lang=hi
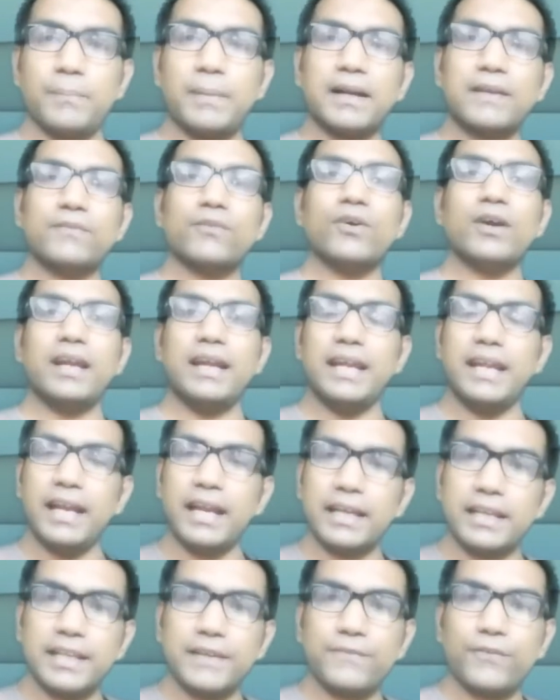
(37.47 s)
बट वो ए
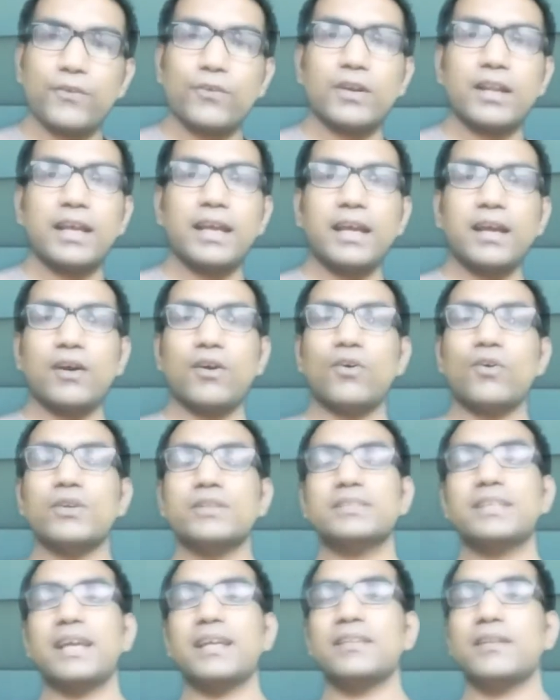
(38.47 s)
एटी फ़ोन है और
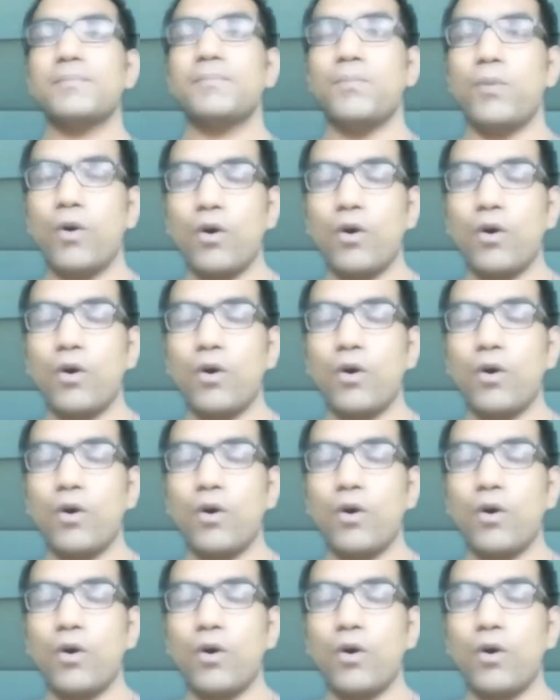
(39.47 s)
इसके अंदर